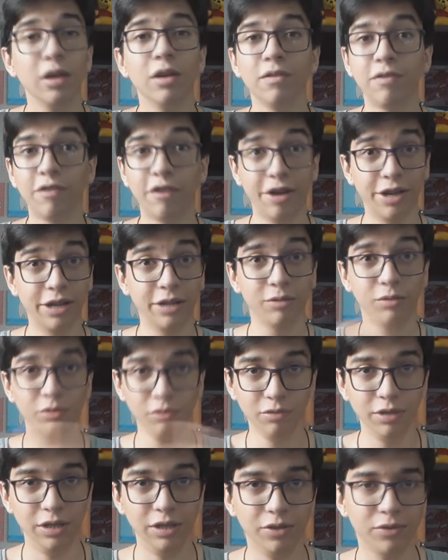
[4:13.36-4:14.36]
Fora
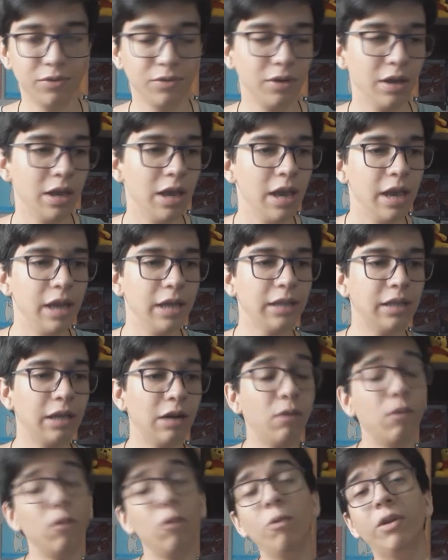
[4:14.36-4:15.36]
tudo isso.
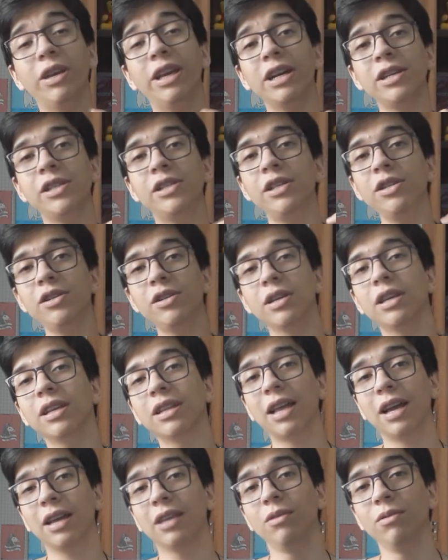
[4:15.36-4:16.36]
Então, o que a gente que
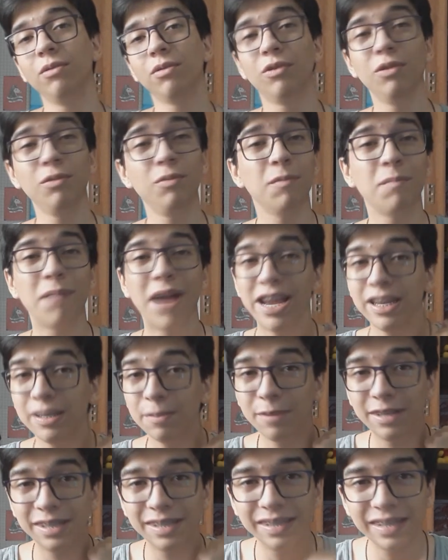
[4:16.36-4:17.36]
está aqui no YouTube mais
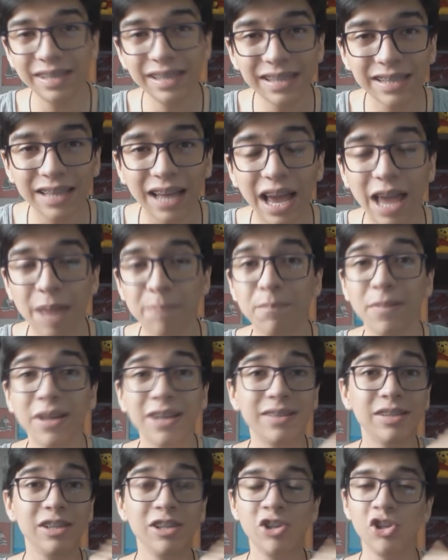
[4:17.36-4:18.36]
precisa é
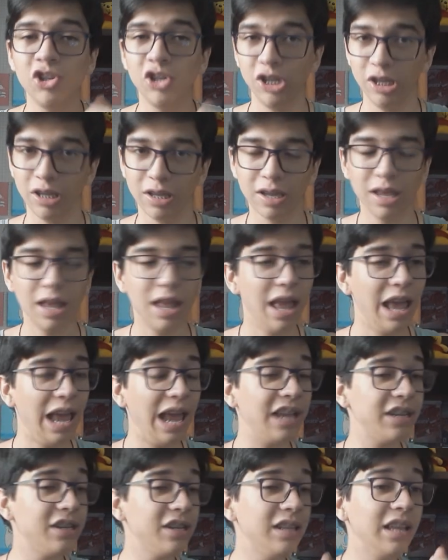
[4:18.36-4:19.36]
persistir,
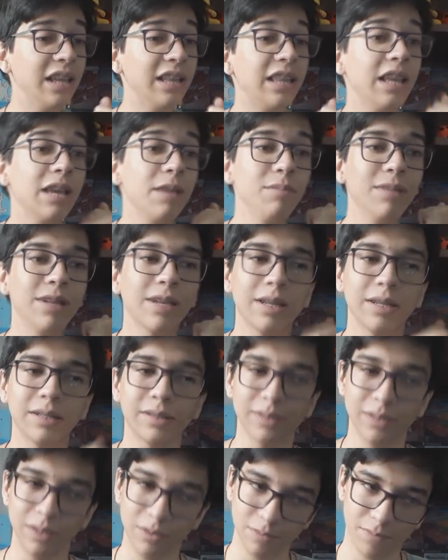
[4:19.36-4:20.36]
é de
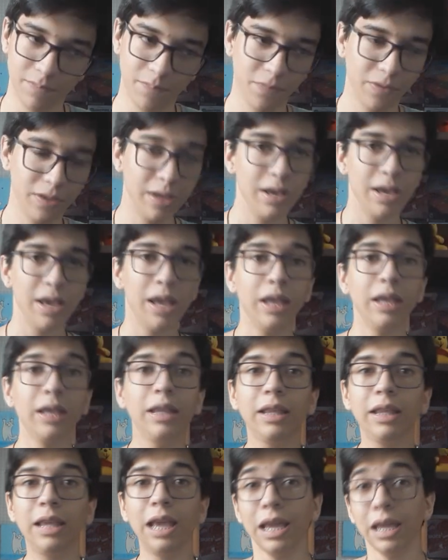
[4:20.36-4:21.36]
determinação. E
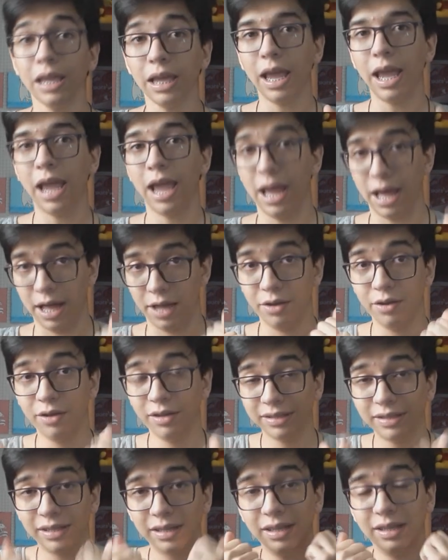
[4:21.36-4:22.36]
quem é a
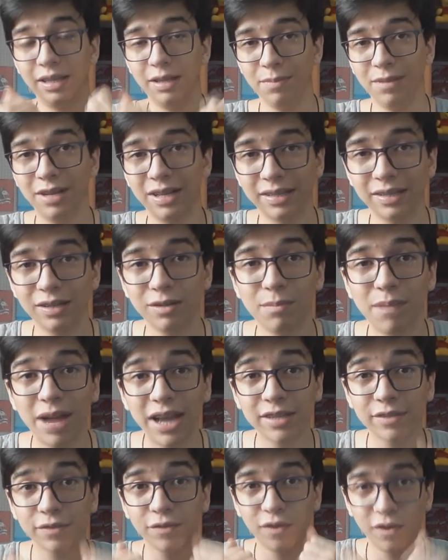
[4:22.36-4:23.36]
nossa determinação
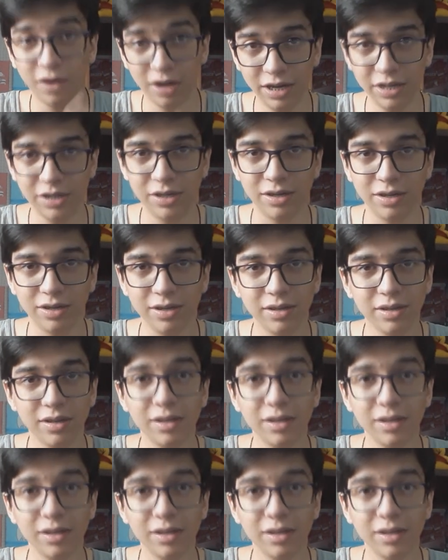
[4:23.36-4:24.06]
mais forte?